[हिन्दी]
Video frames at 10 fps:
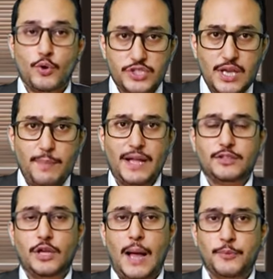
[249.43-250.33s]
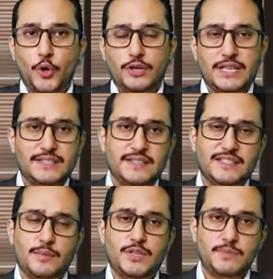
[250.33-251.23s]
उसके बाद आप दो टेस्ट
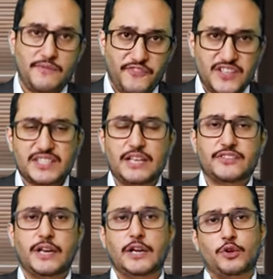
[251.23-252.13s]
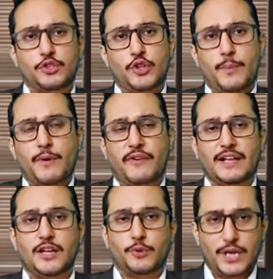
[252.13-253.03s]
सीरीज के बीच में फर्स्ट क्लास क्रिकेट होती तो आपको
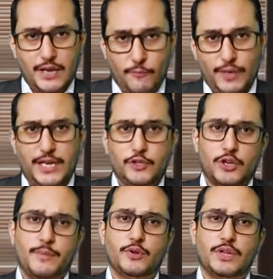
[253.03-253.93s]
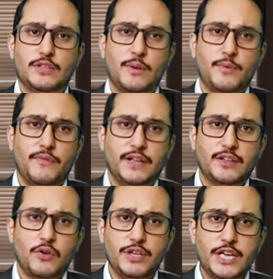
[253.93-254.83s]
फायदा होता कि वनडे टूर्नामेंट हो रहा है तो आपको
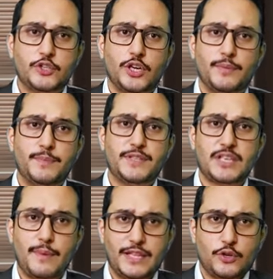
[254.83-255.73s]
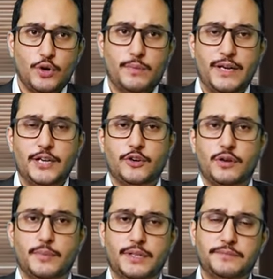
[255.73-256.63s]
फायदा होगा ये टूर्नामेंट फिर इसके बाद एक और वनडे
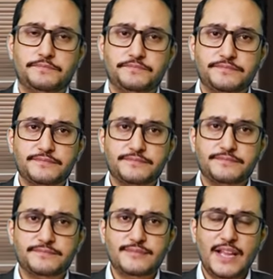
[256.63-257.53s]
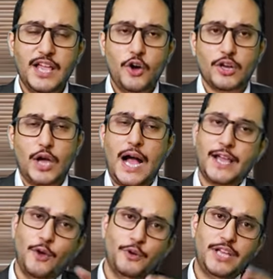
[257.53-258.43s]
टूर्नामेंट और
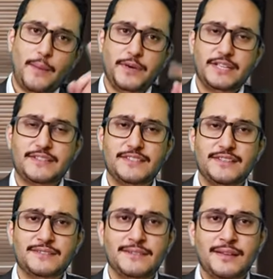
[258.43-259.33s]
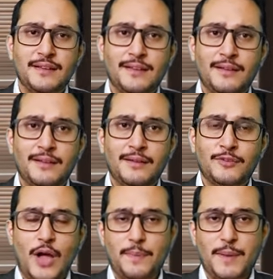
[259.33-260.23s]
आगे होनी आपकी टेस्ट सीरीज
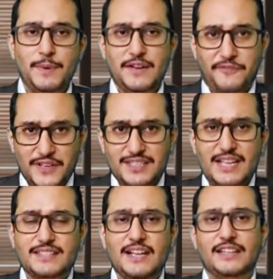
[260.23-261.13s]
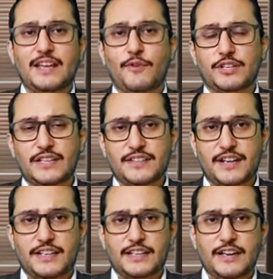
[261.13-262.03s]
तो आपके प्लेयर फर्स्ट क्लास खेलते हैं वो टेस्ट
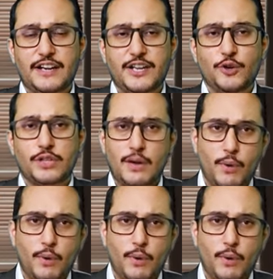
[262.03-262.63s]
क्रिकेट के लिए रेडी होते हैं